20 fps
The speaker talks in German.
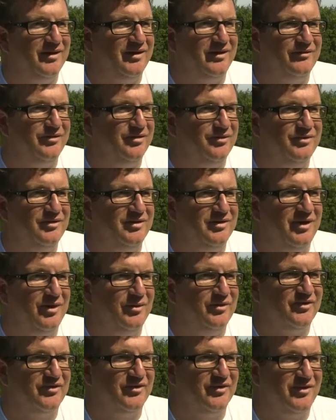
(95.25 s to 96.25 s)
der für gute
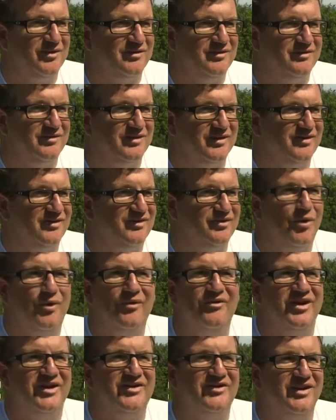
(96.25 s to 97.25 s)
Laune sorgt. Und das ist
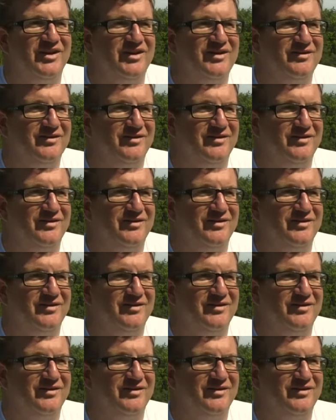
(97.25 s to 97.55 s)
so wichtig.